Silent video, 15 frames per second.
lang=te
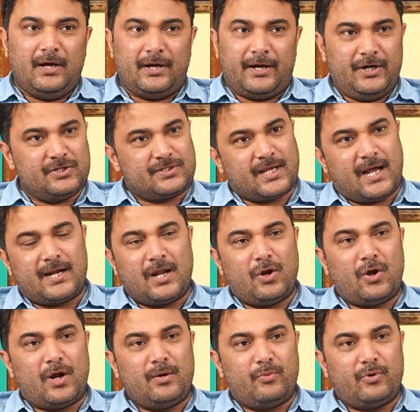రెండు
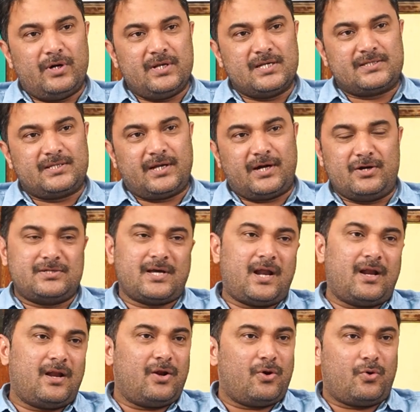స్థానాల్లో ఆయన పోటీ చేస్తే రెండు
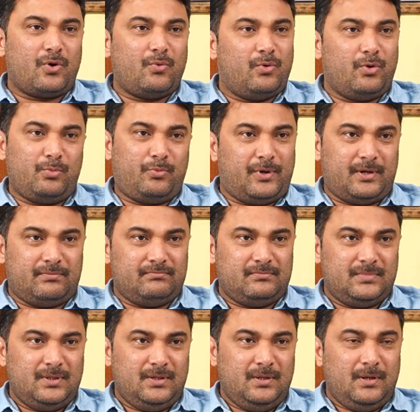స్థానాల్లో కూడా ఓడిపోయారు
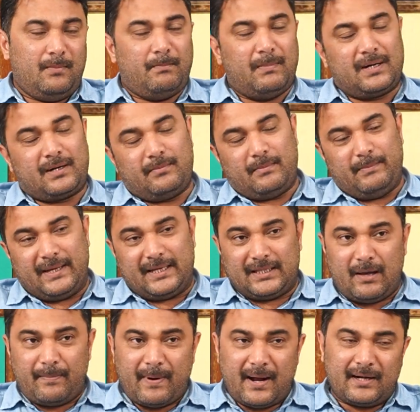బట్
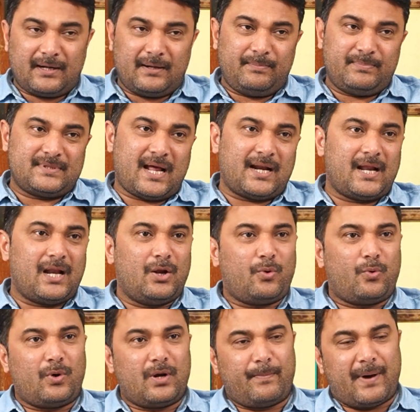మిగతా పార్ట్ స్థానాల్లో
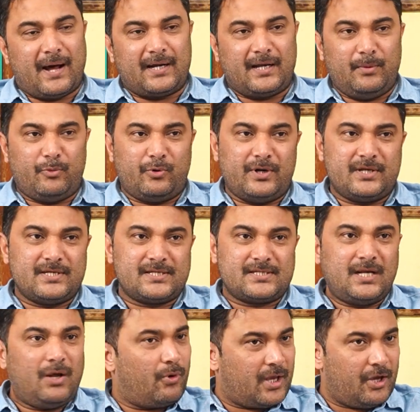కూడా పార్టీ పోటీ
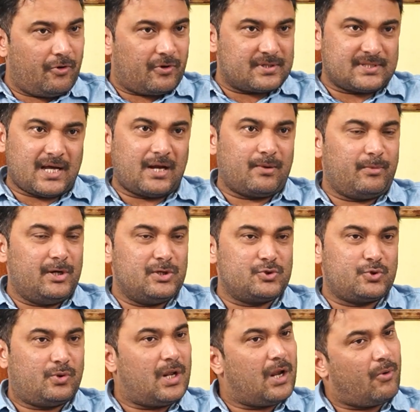చేసినా ఒకే ఒక్క స్థానం
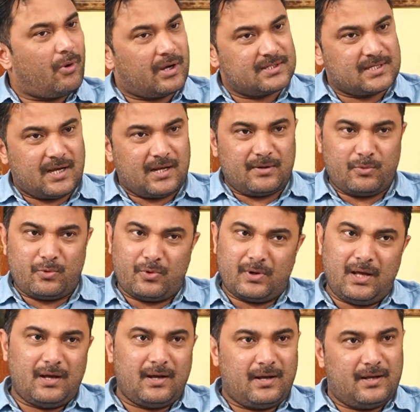గెలుచుకున్నారు ఒక్క స్థానం
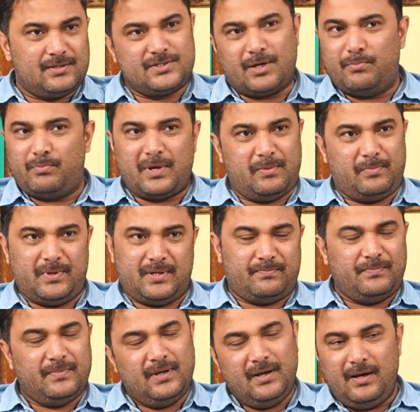కూడా జంప్ అయిపోయారు
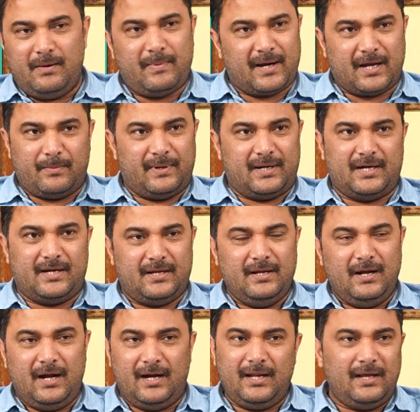పక్కన పెట్టండి
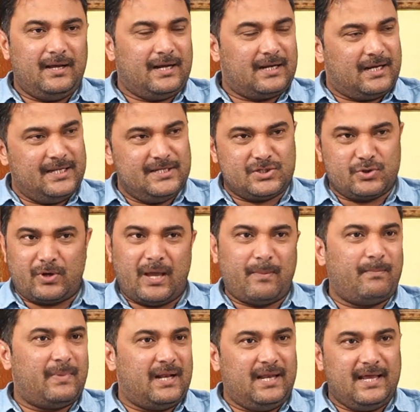అంటే అట్లీస్ట్ ఒక
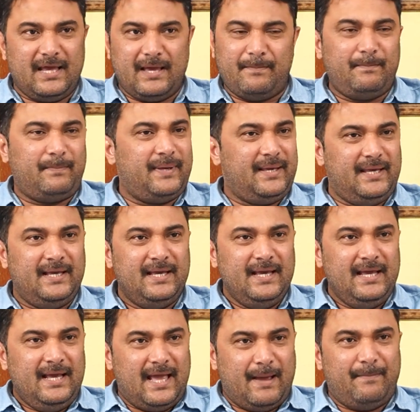ఎమ్మెల్యే ఎంపీ
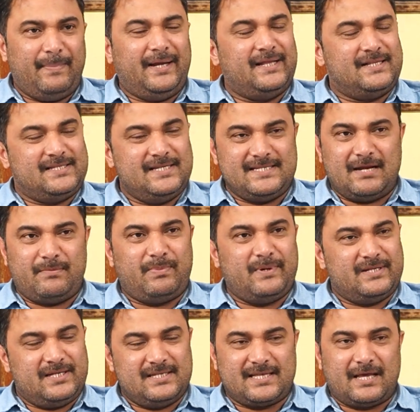ఎంపీటీసీ
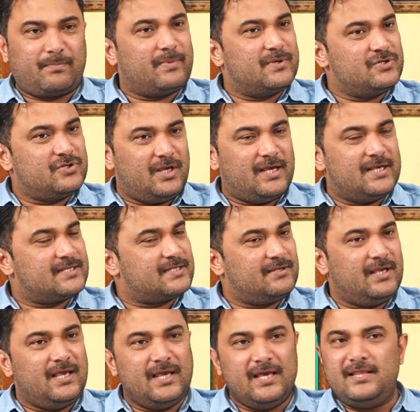జడ్పీటీసీ సర్పంచ్ ఏ
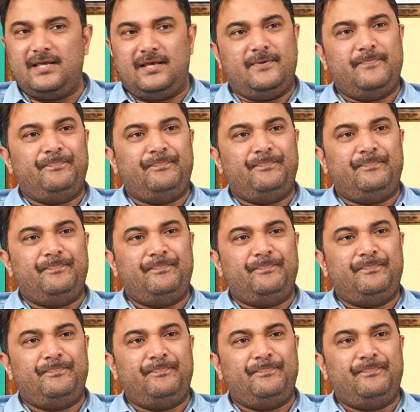ఏది